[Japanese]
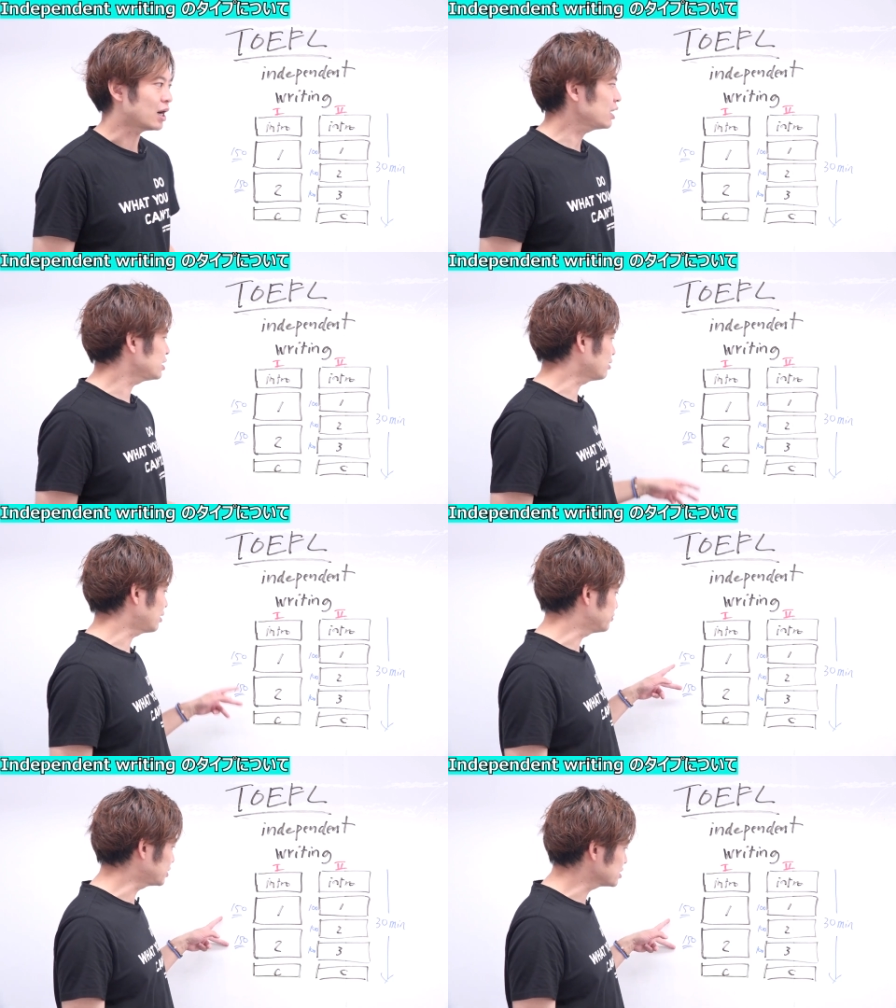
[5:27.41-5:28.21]
アイデア
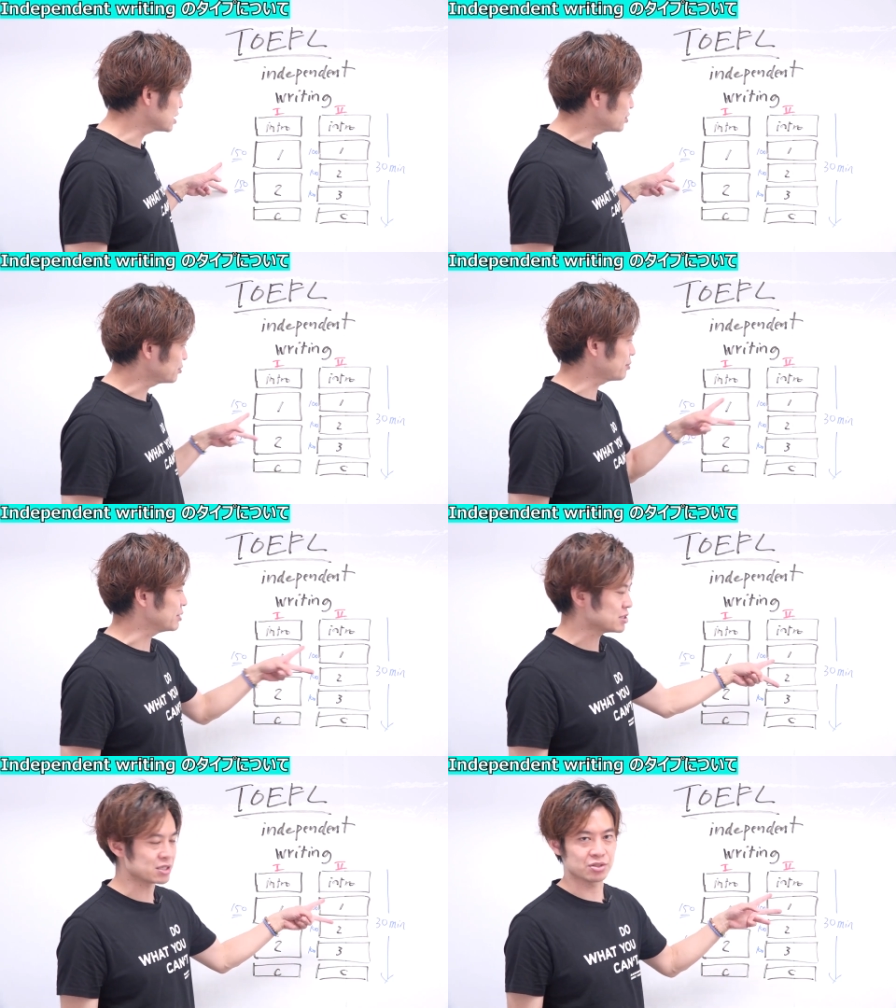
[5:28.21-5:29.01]
は2つ出すよりも
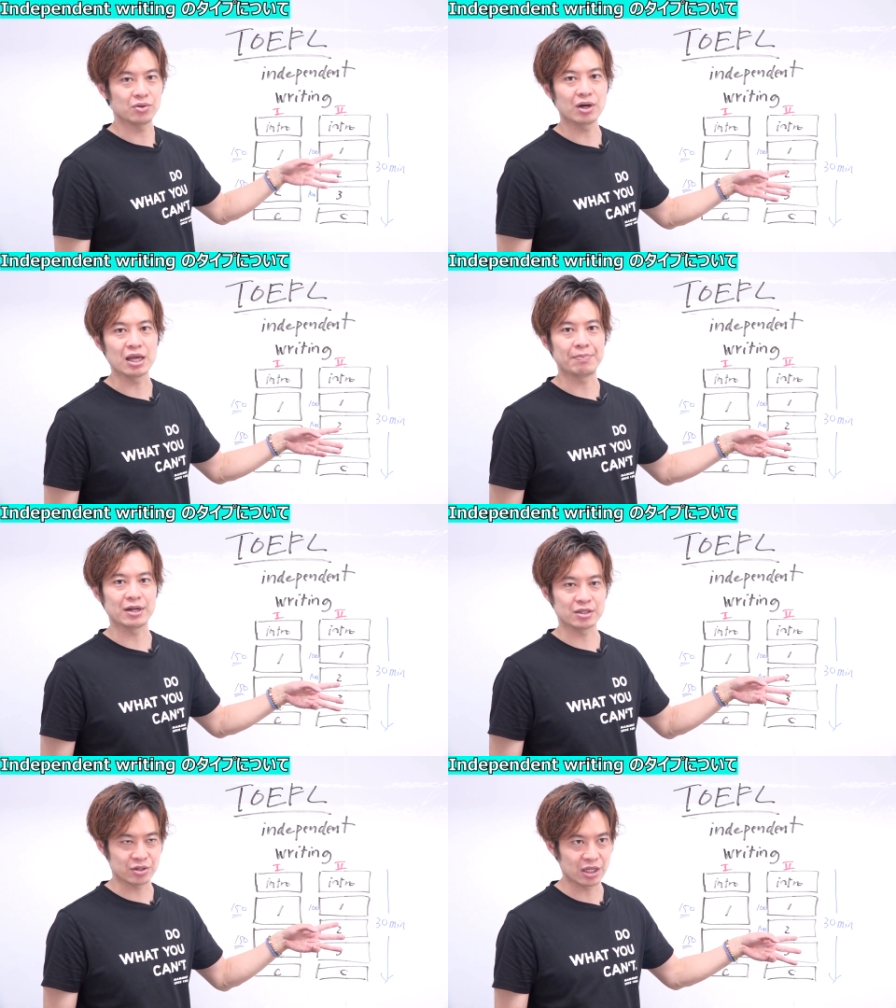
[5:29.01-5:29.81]
3つ出す方がやっぱ
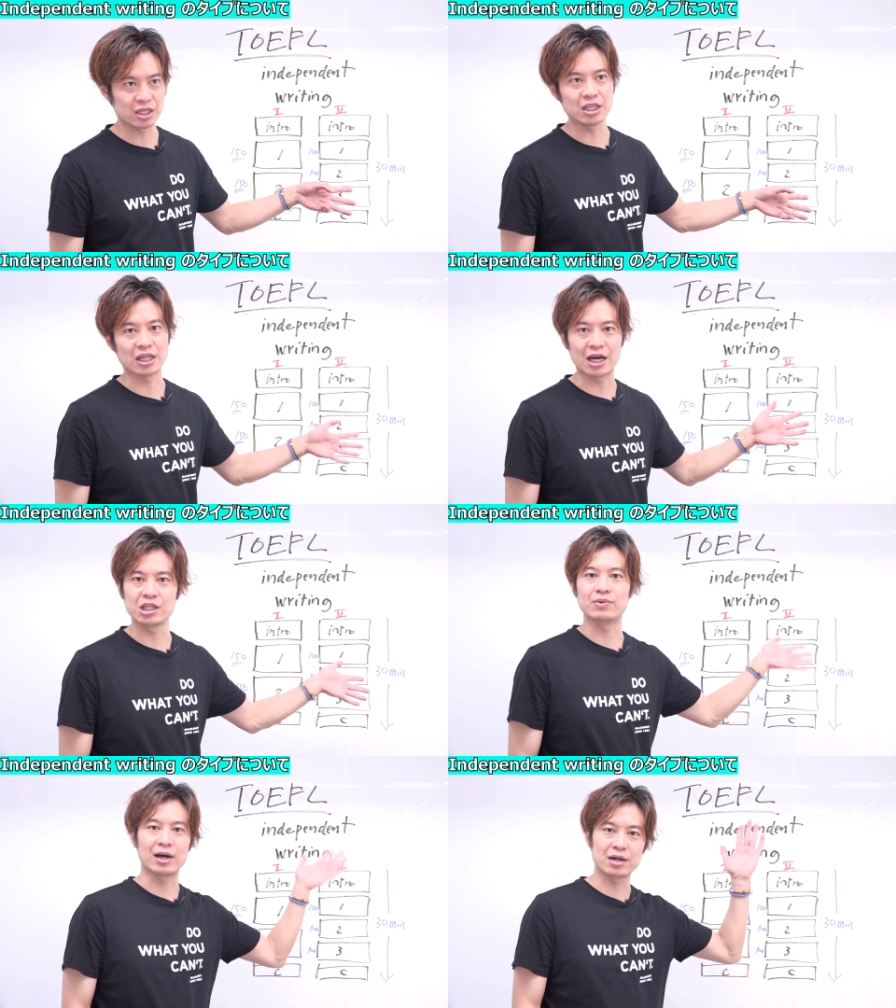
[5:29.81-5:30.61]
りそれなりに難
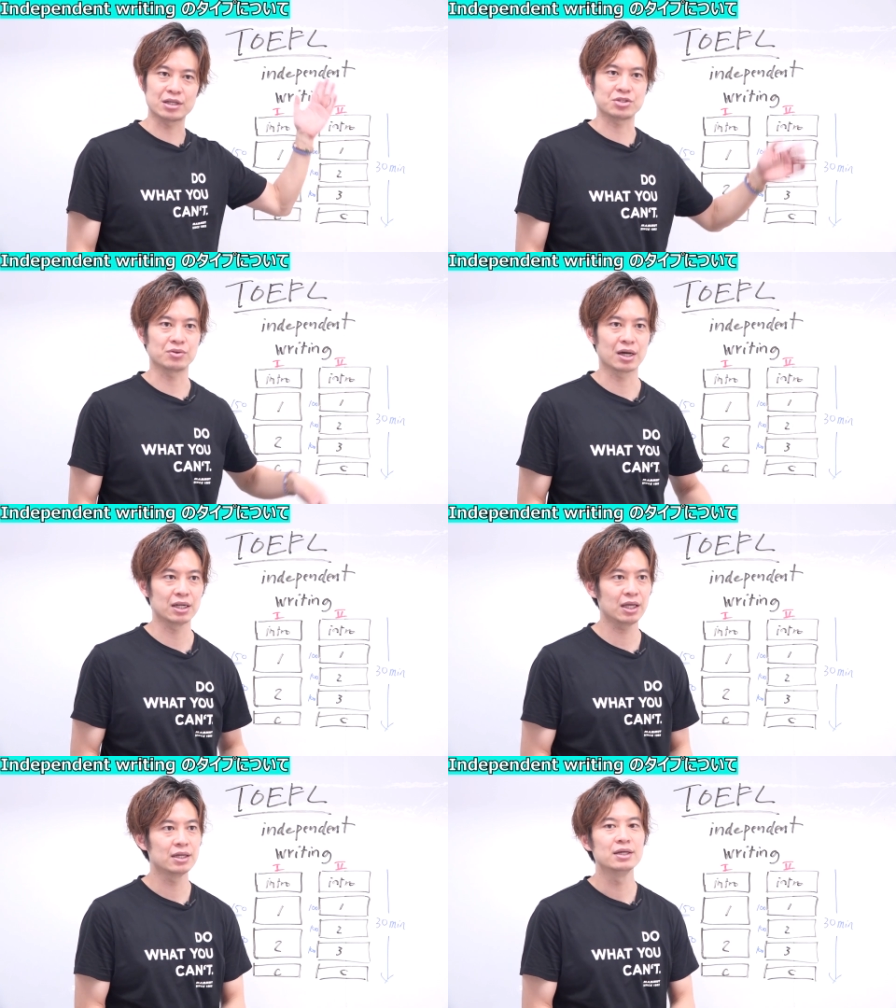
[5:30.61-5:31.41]
易度は上がるでしょうから
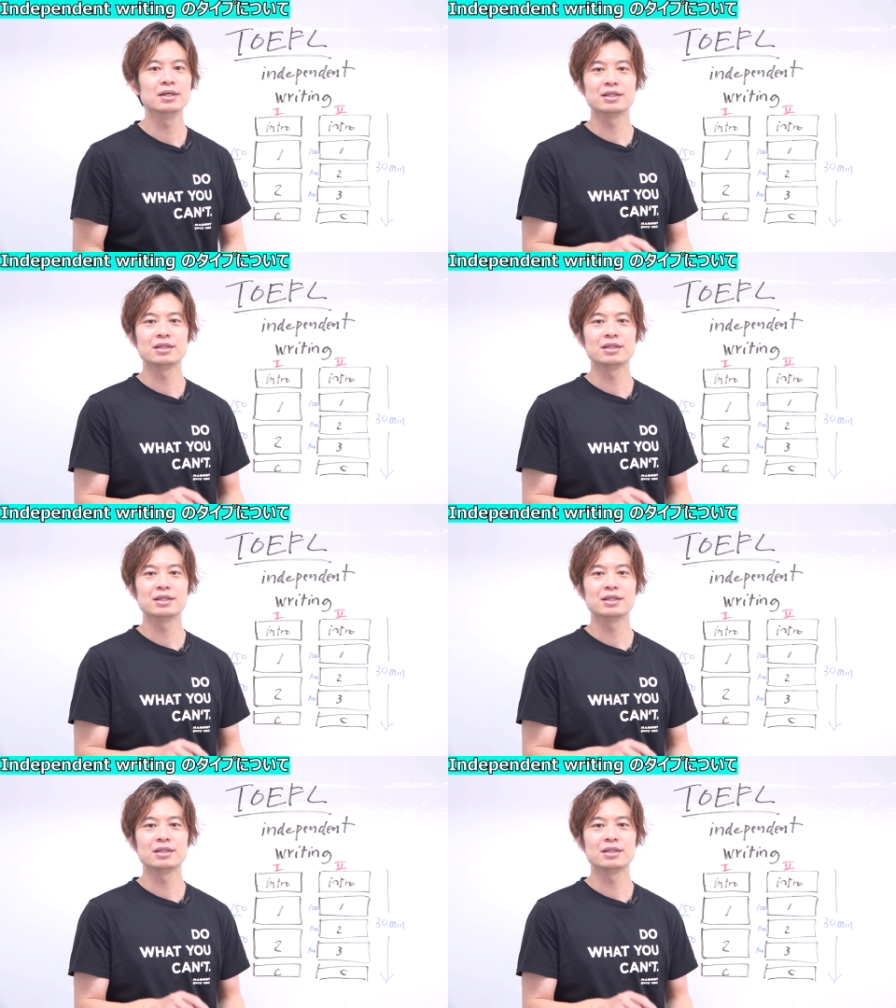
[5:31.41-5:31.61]
ね。